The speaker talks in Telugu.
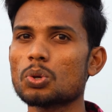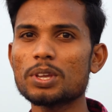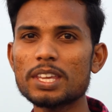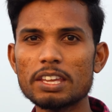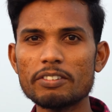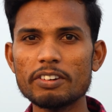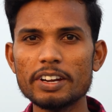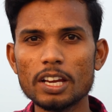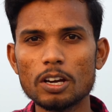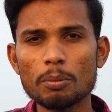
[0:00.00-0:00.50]
సో ఈ
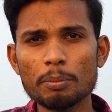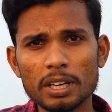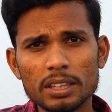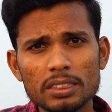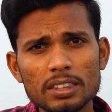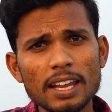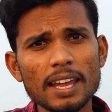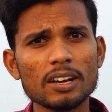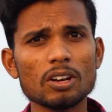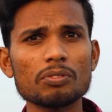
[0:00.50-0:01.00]
వీడియోలో
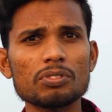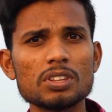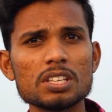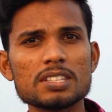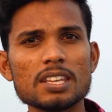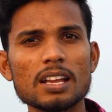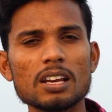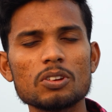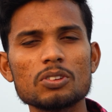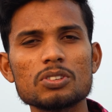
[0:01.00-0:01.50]
మింత్రా ఎండ్ ఆఫ్ ది
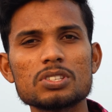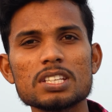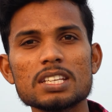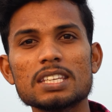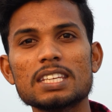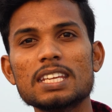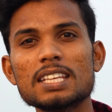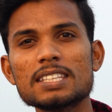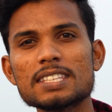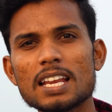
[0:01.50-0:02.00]
సేల్ నుంచి
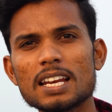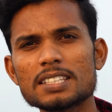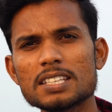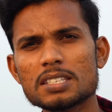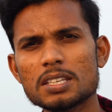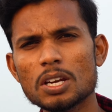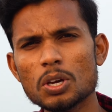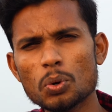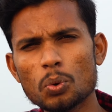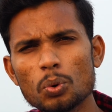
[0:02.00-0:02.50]
నేను సెలెక్ట్
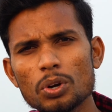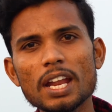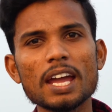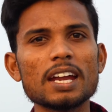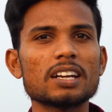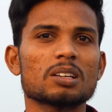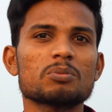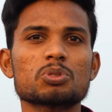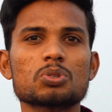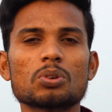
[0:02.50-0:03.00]
చేసిన కొన్ని
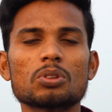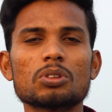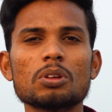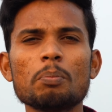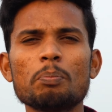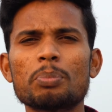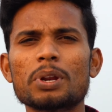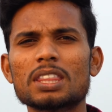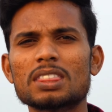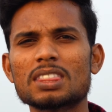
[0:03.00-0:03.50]
ఐటమ్స్
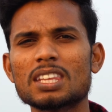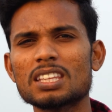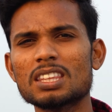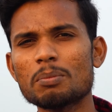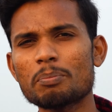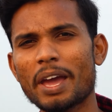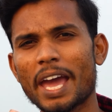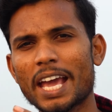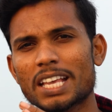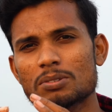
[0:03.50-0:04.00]
చూద్దాం
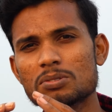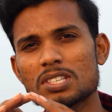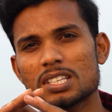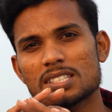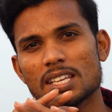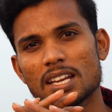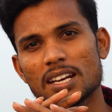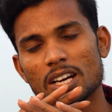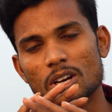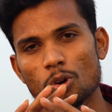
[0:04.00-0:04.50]
ప్రతిదీ మాక్సిమం
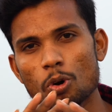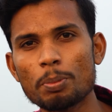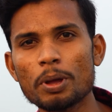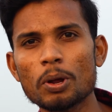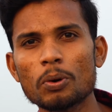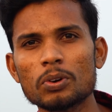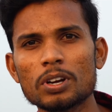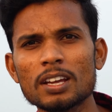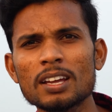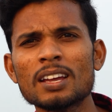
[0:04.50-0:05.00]
సిక్స్ హండ్రెడ్ లోపే
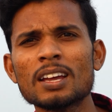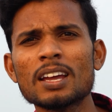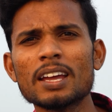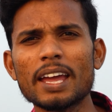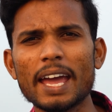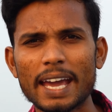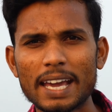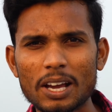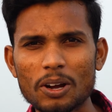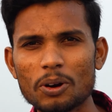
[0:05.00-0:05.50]
ఉంటాయి
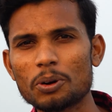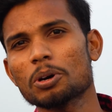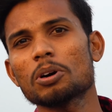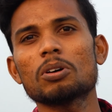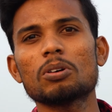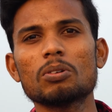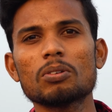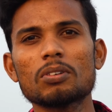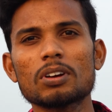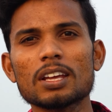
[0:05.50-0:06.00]
ఎక్కడో
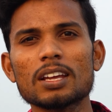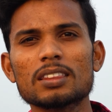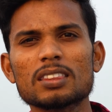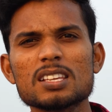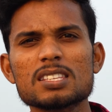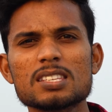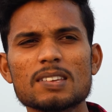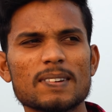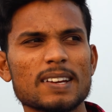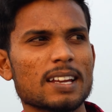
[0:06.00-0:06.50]
ఉంటాయి అంతే
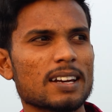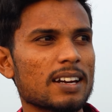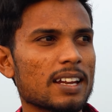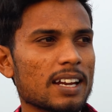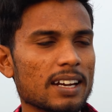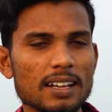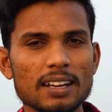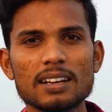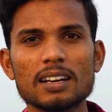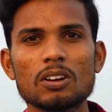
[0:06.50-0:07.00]
సెవెన్ హండ్రెడ్
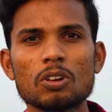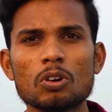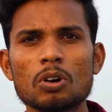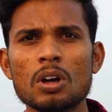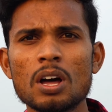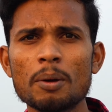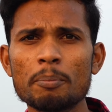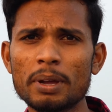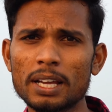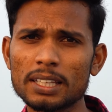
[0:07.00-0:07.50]
ఎయిట్ హండ్రెడ్ లో
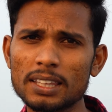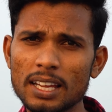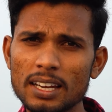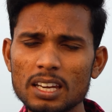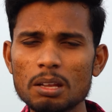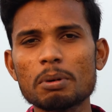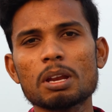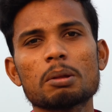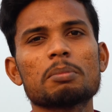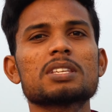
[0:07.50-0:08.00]
మిగతా
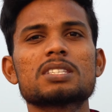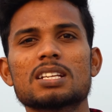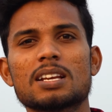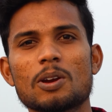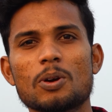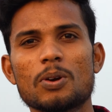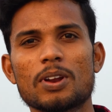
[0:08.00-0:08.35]
అన్ని మన బడ్జెట్